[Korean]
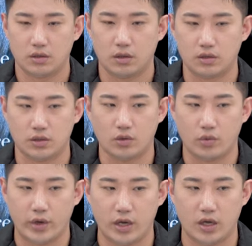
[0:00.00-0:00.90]
떨어지고
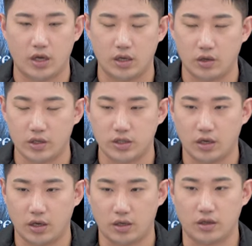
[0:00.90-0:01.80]
왜 이렇게
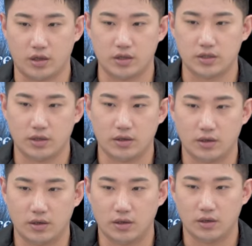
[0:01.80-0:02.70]
체크해야 된다 그랬어?
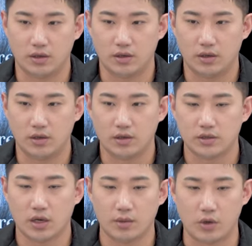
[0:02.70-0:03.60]

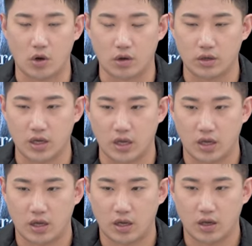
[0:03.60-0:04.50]
사람이
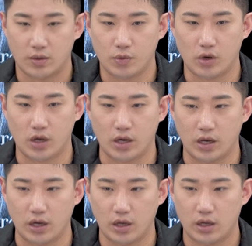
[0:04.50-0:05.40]
어깨
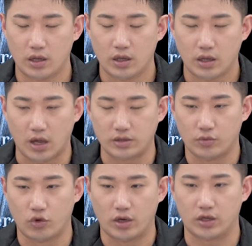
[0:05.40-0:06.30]
모양과 가슴
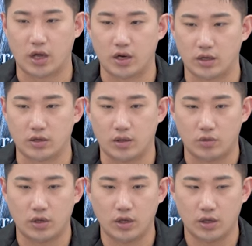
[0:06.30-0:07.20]
모양이 다르기
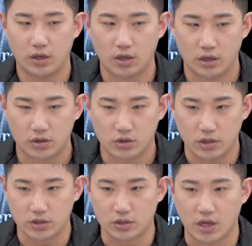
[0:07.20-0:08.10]
때문에
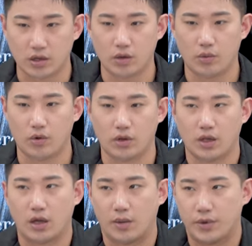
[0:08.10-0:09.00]
뒤에서
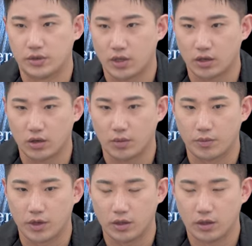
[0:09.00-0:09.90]
당겨보거나 앞에서
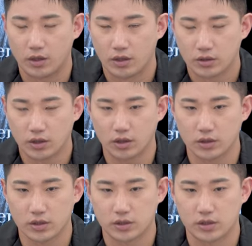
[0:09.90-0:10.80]
당겨보면
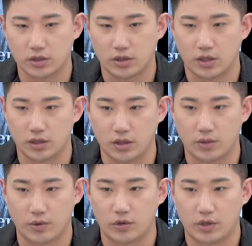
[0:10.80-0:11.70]
떨어졌을 때
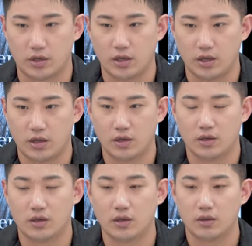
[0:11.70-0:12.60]
느낌이 어떻게 돼?
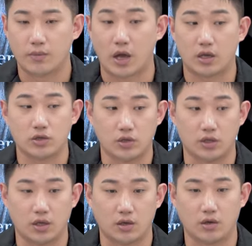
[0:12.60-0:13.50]
바뀔 수
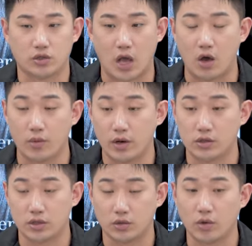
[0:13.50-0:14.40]
있다는 거야. 좌우 밸런스가